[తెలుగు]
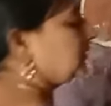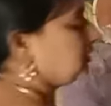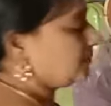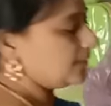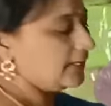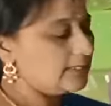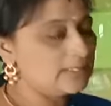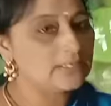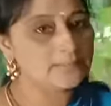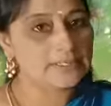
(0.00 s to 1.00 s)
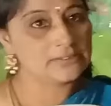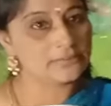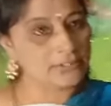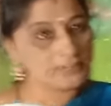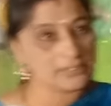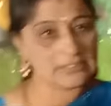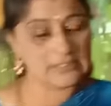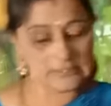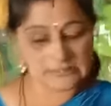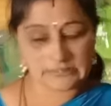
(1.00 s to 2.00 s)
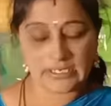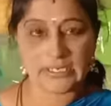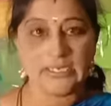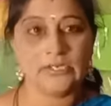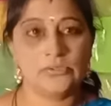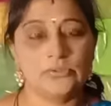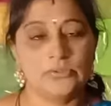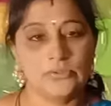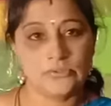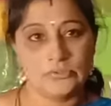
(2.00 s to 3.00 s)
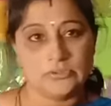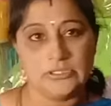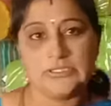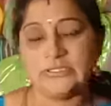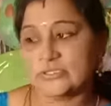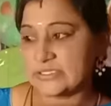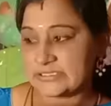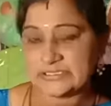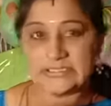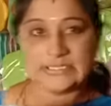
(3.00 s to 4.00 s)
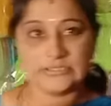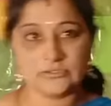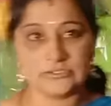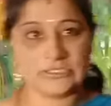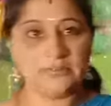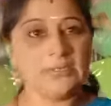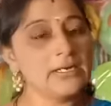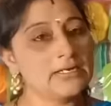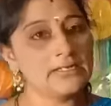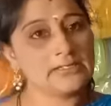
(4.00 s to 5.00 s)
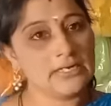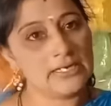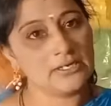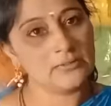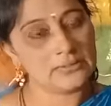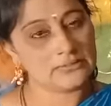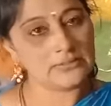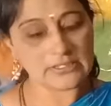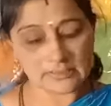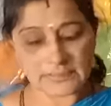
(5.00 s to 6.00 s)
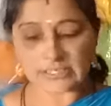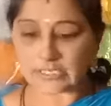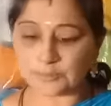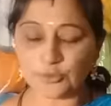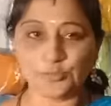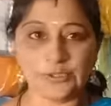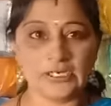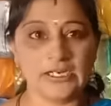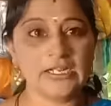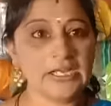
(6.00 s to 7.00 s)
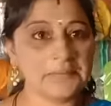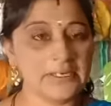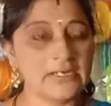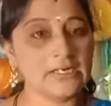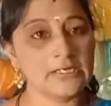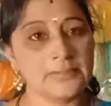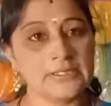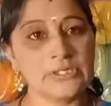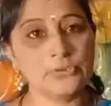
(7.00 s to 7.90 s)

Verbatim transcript: ఇట్లా ప్రింటెడ్ డబ్బాలు ఉంటాయి మనకి త్రీ కిలో ఇది వచ్చేసి త్రీ థౌజండ్ ఎంఎల్ అంటే త్రీ కిలో పడుతుంది అంటే మనకి పోపులు కానీ ఏవైనా కానీ మనకి